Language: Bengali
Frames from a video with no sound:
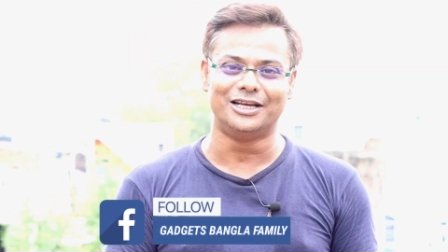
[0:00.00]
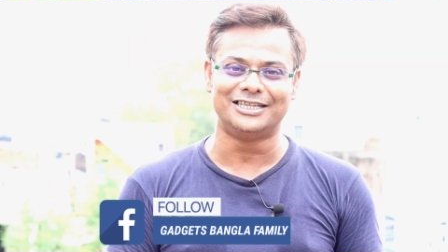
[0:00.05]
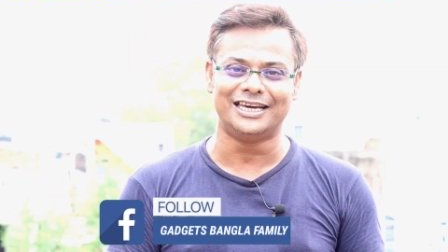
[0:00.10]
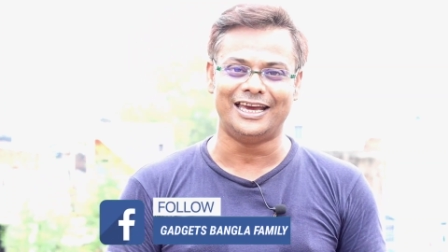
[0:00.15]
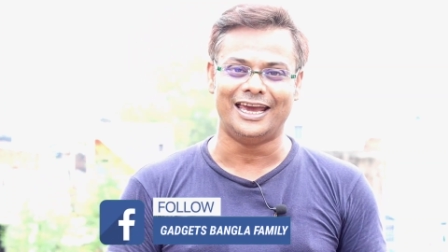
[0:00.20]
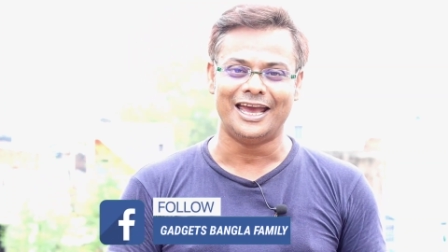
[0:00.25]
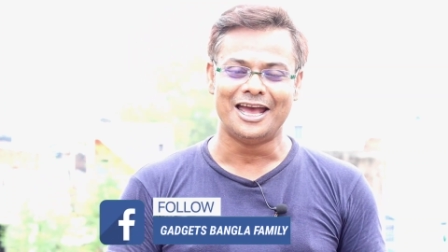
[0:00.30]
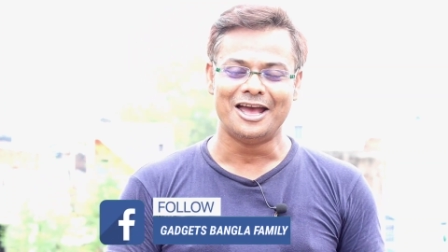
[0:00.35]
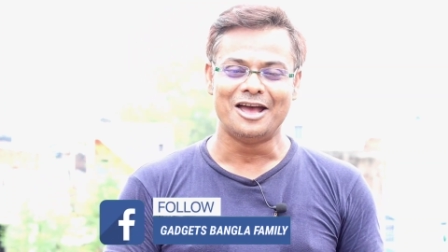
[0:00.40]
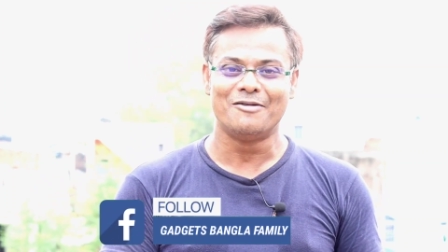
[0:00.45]

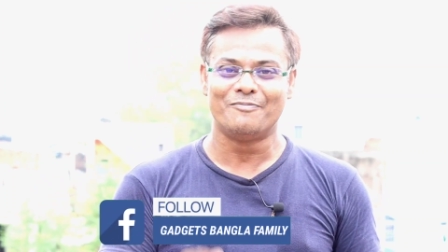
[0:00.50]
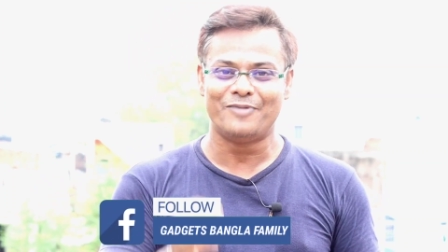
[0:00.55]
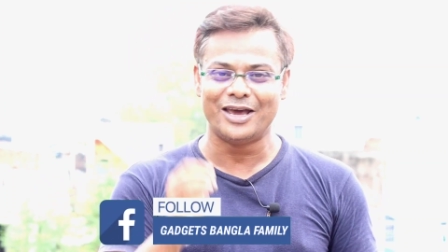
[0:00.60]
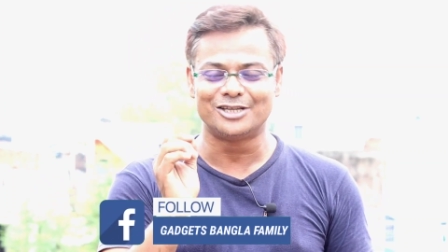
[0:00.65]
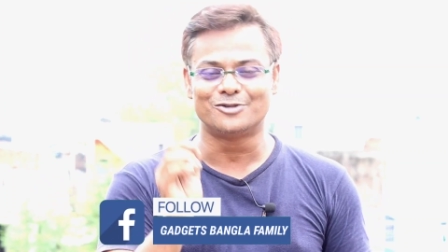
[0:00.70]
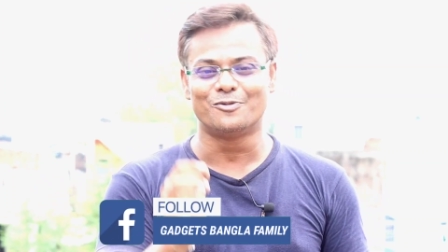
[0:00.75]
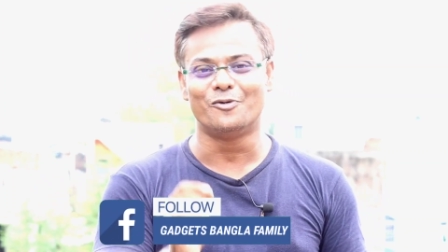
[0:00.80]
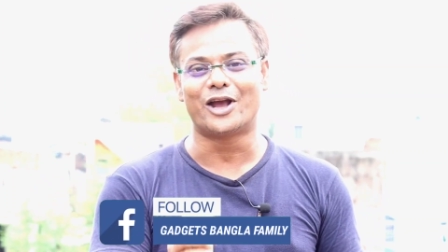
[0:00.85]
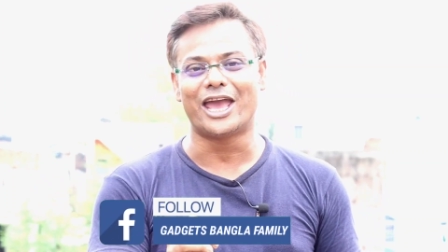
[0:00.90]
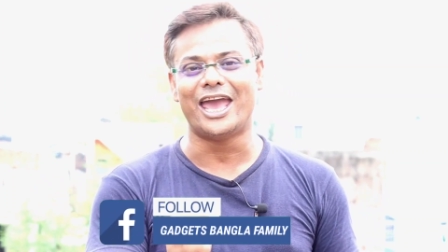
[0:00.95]
খুলেছি
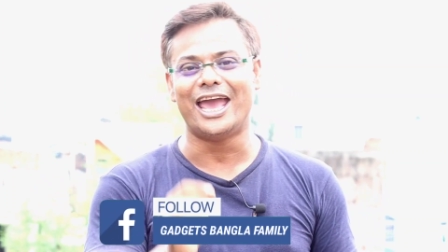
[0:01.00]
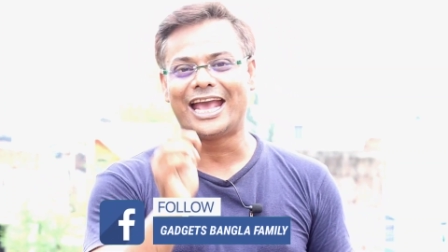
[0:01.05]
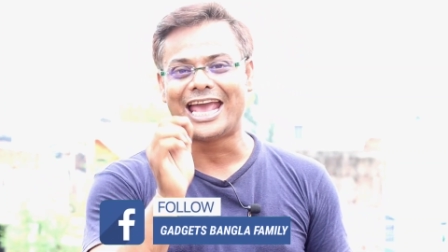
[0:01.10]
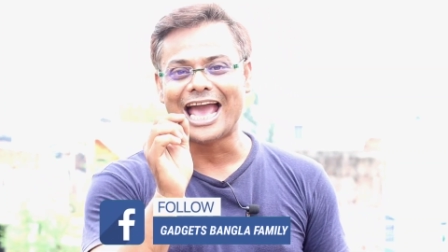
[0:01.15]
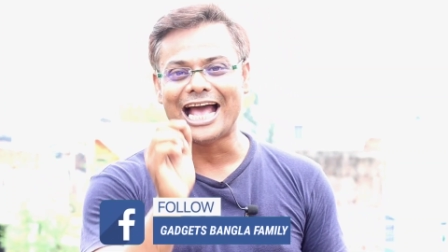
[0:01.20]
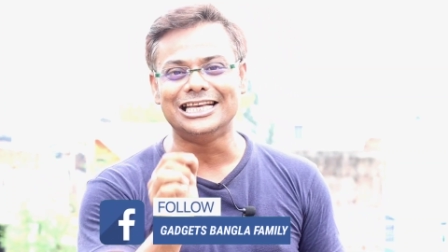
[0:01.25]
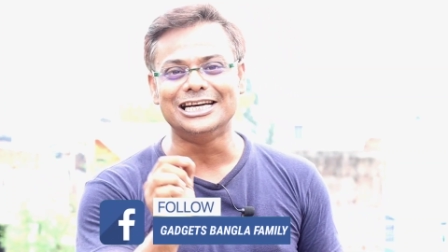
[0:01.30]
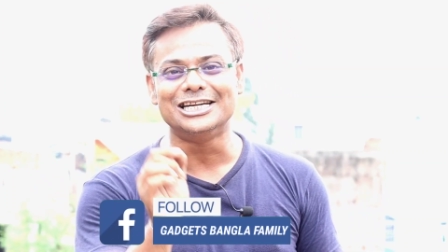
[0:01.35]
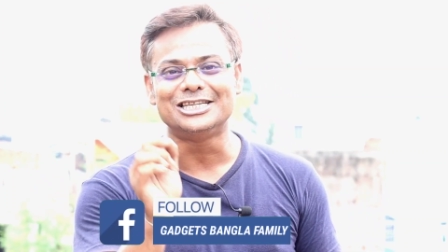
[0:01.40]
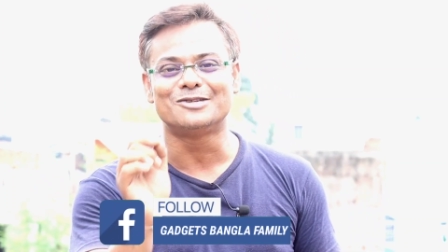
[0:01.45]
ফেসবুকে
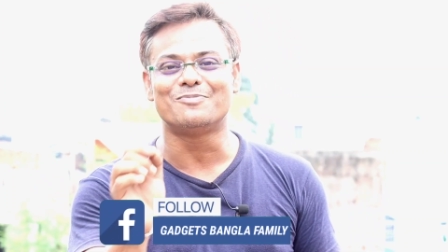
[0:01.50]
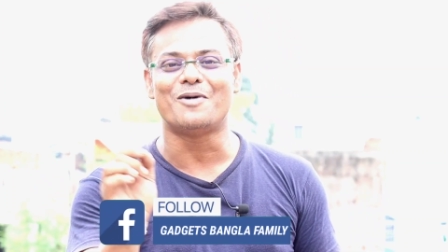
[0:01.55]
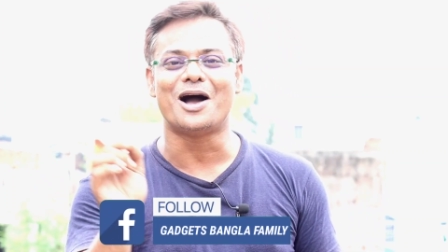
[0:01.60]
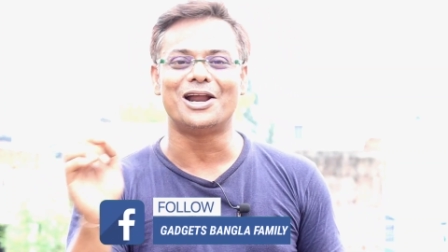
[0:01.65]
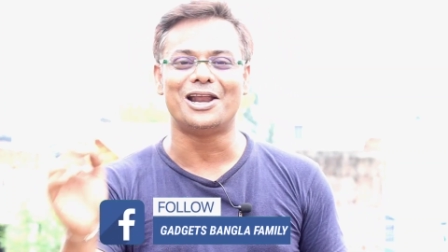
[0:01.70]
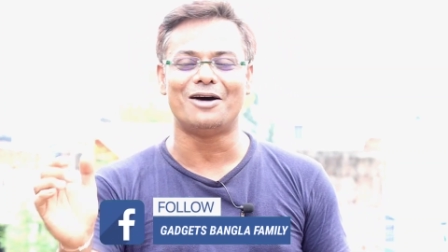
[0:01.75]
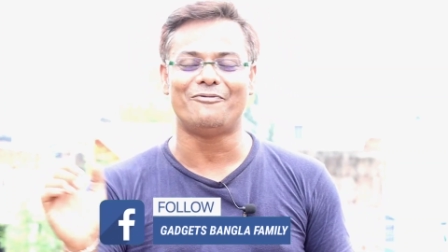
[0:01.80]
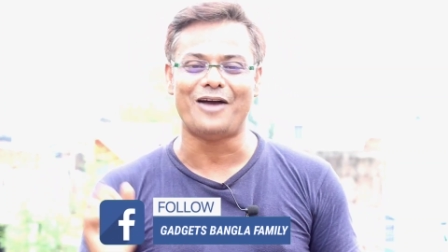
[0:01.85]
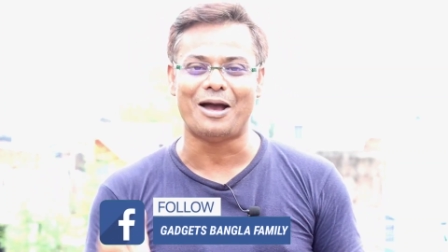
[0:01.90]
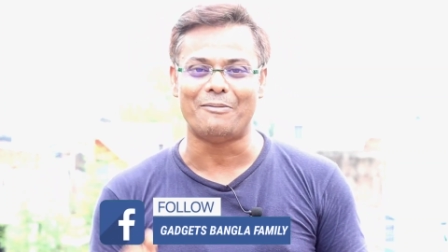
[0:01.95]
গ্যাজেটস
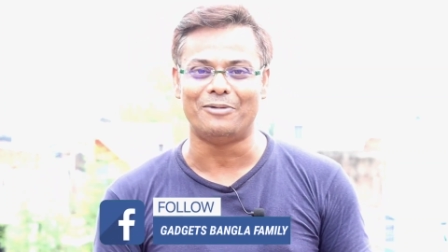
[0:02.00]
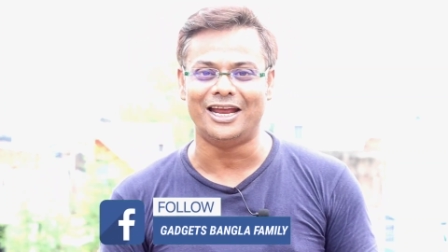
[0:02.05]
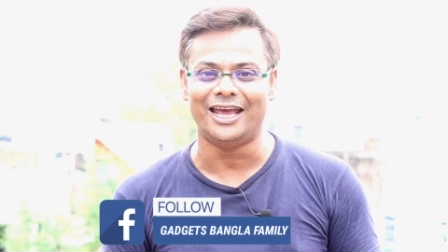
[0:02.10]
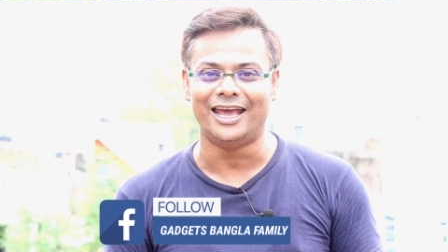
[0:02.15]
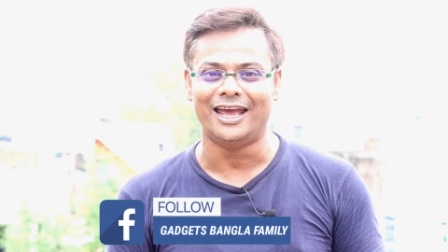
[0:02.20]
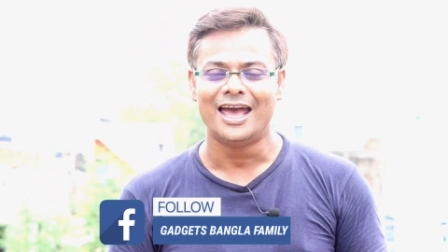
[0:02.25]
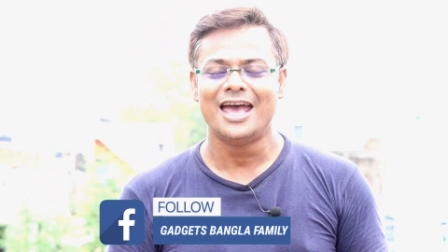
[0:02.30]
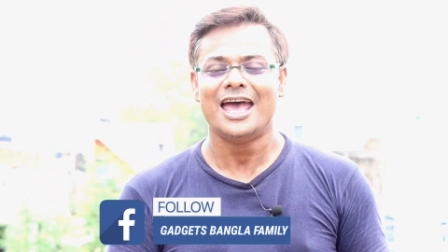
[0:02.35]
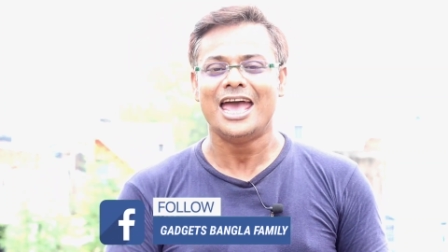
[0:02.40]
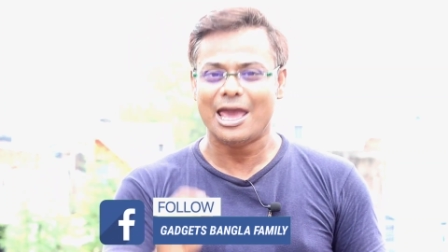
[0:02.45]
বাংলা
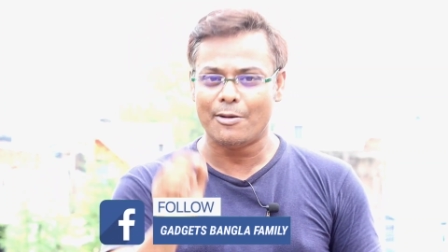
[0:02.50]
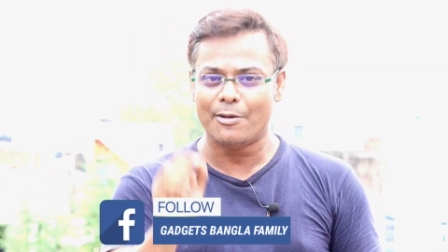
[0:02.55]
ফ্যামিলি